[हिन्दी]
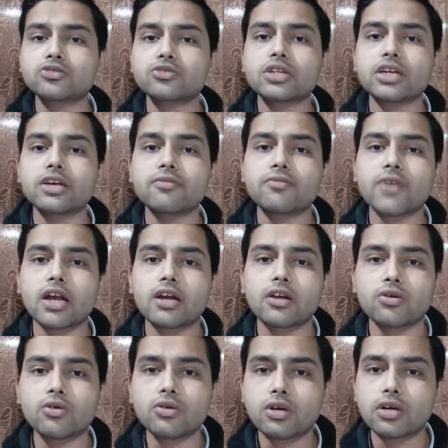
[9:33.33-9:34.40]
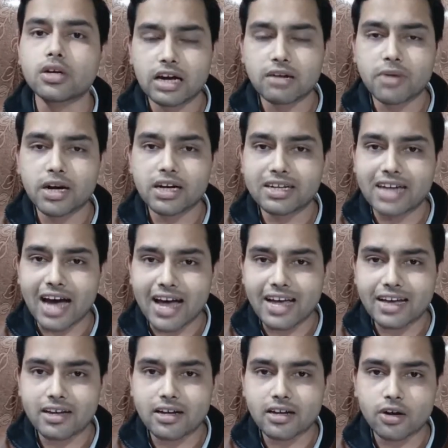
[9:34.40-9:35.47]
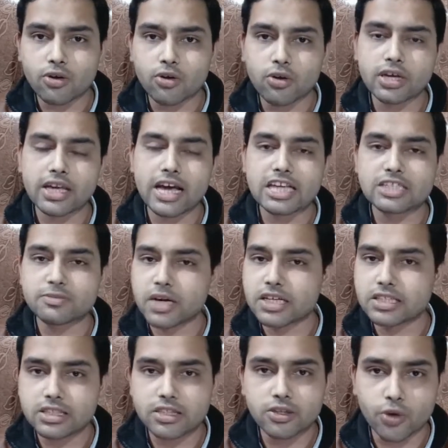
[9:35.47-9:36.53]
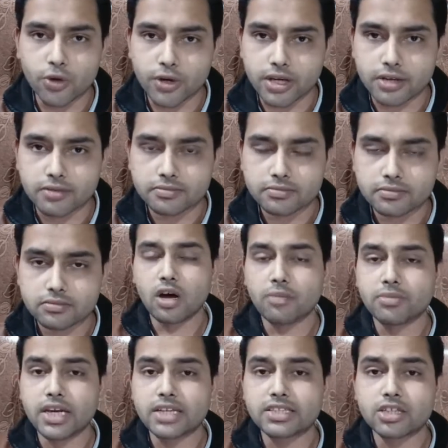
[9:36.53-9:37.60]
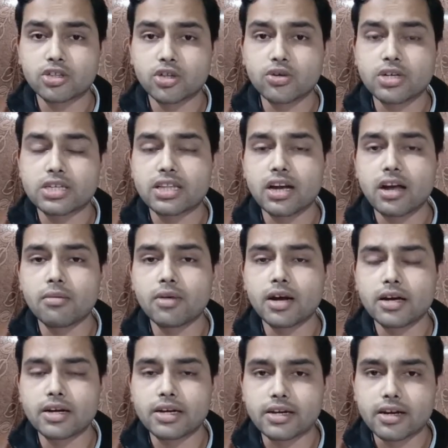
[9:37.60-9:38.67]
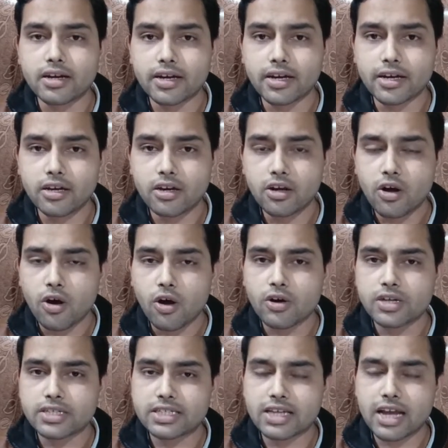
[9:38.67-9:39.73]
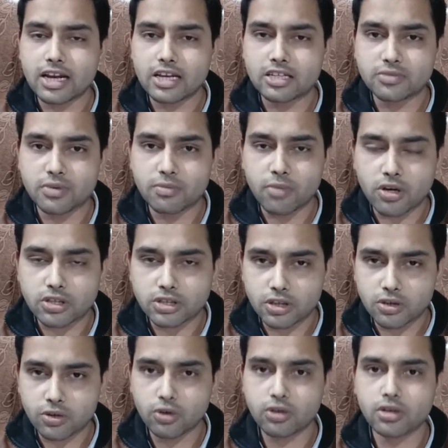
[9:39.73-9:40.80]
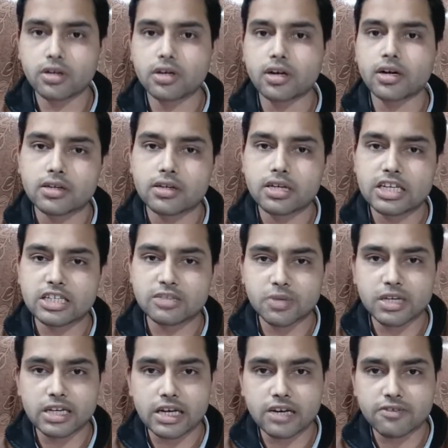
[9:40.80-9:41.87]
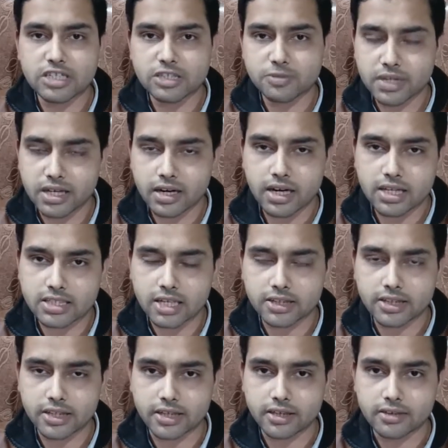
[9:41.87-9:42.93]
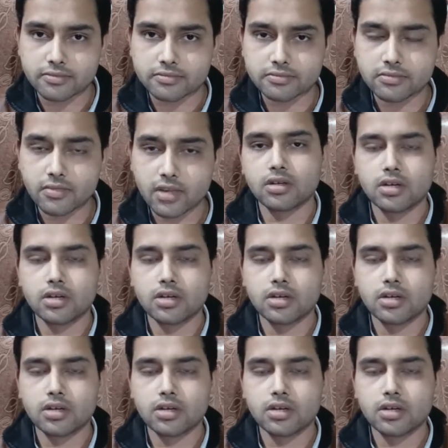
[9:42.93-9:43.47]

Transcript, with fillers: आज उनकी वैल्यू लगभग ढाई करोड़ के आसपास की होगी तो आप देख सकते हो कितना बड़ा रिटर्न है और इसी लालच में बहुत से लोग इसमें इन्वेस्ट भी करना चाहते हैं